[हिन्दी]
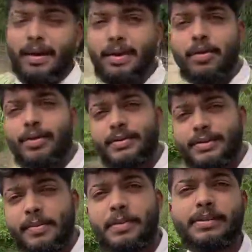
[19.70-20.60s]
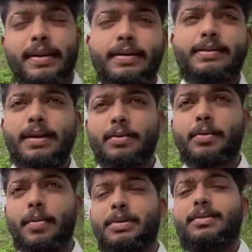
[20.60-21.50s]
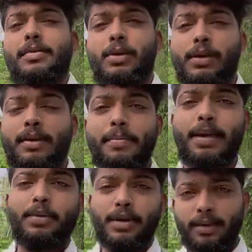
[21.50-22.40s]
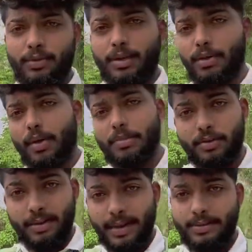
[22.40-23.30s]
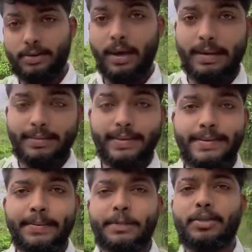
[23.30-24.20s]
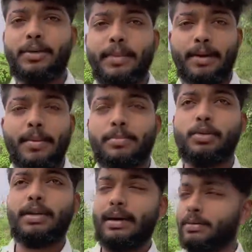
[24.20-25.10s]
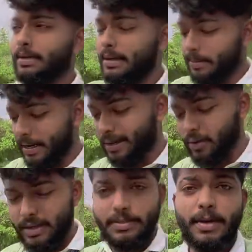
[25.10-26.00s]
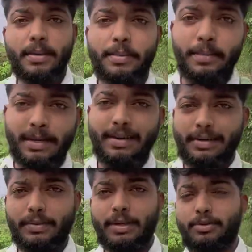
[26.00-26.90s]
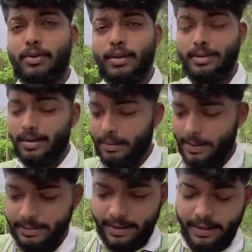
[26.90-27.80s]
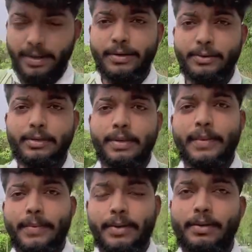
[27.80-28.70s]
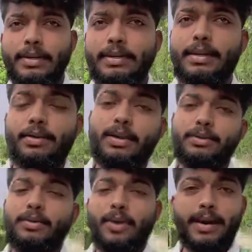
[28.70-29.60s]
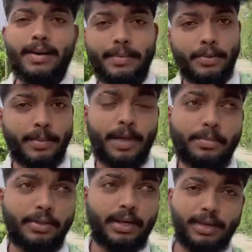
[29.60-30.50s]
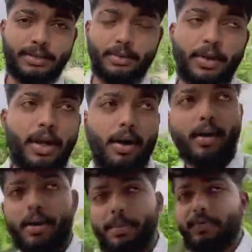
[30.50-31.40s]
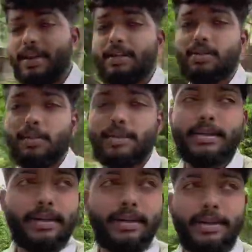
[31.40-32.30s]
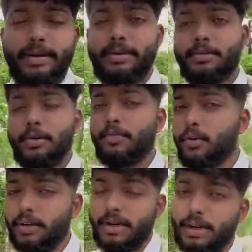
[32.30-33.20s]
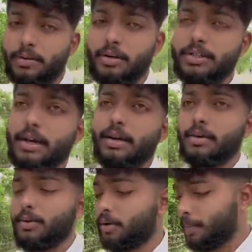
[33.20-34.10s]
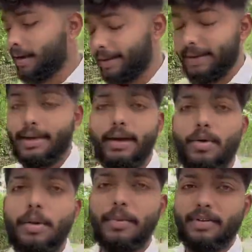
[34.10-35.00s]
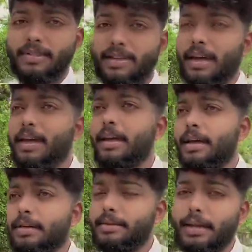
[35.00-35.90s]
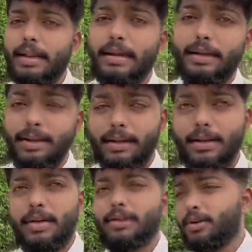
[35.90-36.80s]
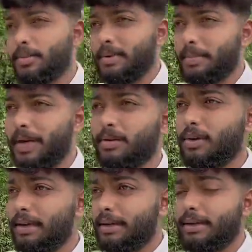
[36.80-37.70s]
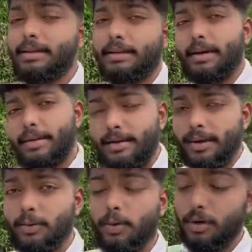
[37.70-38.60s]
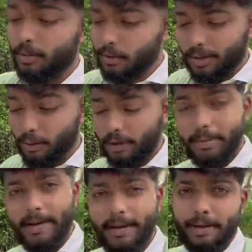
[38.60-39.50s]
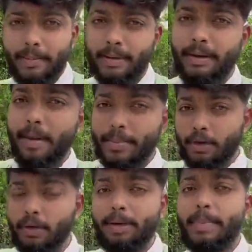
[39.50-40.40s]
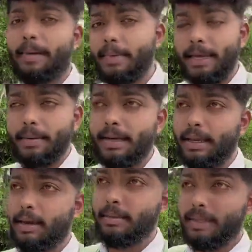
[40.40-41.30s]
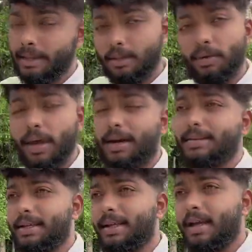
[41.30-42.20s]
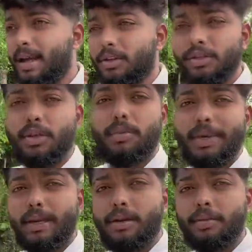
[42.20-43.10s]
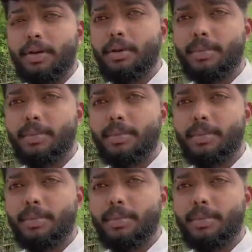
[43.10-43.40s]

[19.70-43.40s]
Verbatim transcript: यो व्हाट इज सब से आप लोग मैं प्रिंस वेलकम बैक यू टू ए न्यू एपिसोड गाइस तो आज के इस एपिसोड में हम आपको दिखाने वाले हैं हमारे कॉलेज में अभी मैं जाने वाला हूँ थोड़ा देर के बाद कुछ देर में मैं कॉलेज जाने वाला हूँ तो वहाँ का व्यू मैं आपको दिखाता हूँ और अभी फिलहाल सुबह से राजीव लोग फ़ोन कर रहे हैं वो लोग वो पानी टंकी का वहाँ पर फंस गया है तेल लाने के लिए तो अभी पेट्रोल लेने के लिए चारा ले जा रहा हूँ वो लोग मुझे गूगल पे कर रहे हैं पर यहाँ पे गूगल पे एप्लीकेबल नहीं है देखता हूँ क्या करते हैं तो चलो बने रहे वीडियो